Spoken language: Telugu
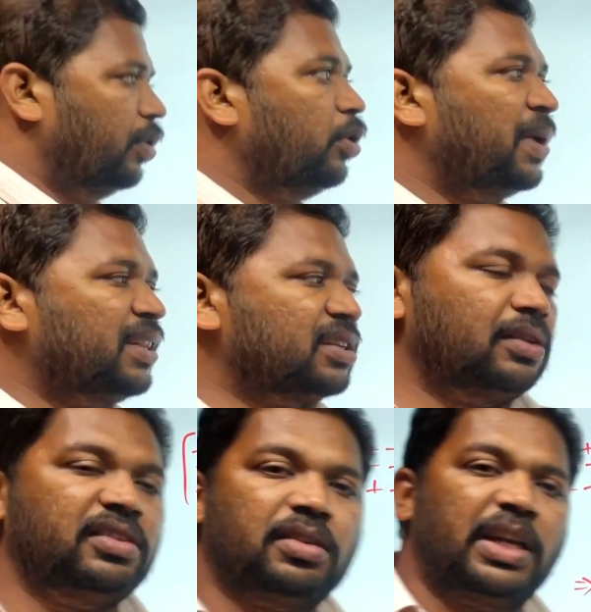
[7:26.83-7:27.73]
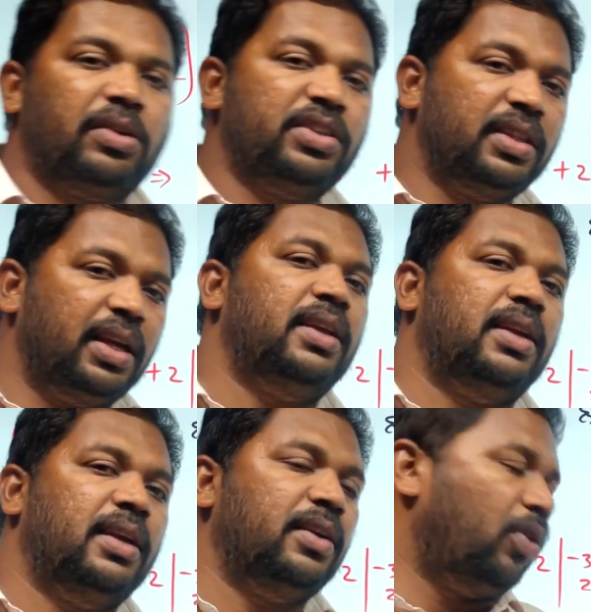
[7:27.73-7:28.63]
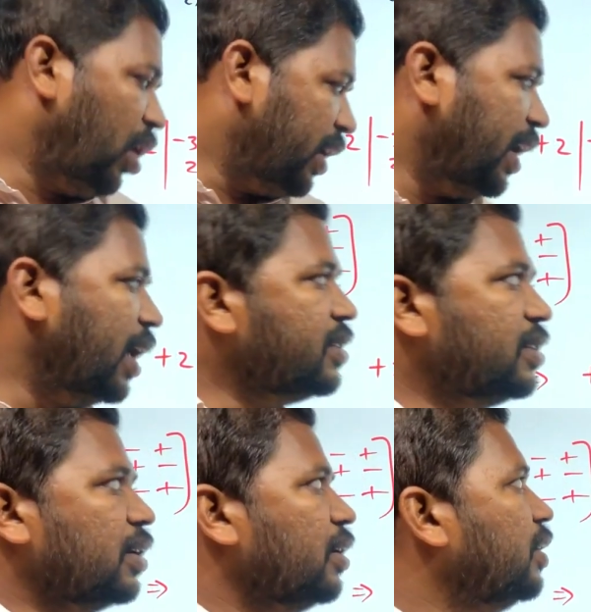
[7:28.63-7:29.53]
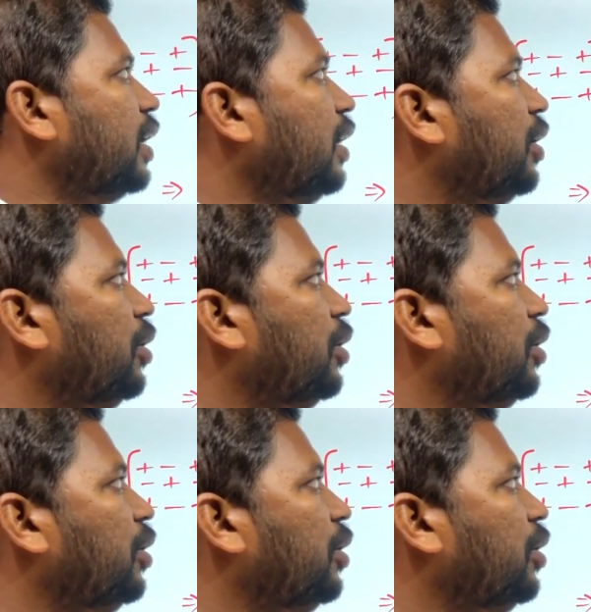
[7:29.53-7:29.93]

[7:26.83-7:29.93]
రెండు మెథడ్స్ నుంచి మనకు వచ్చింది ఏదండి ఒకటే ఆన్సర్ ఓకే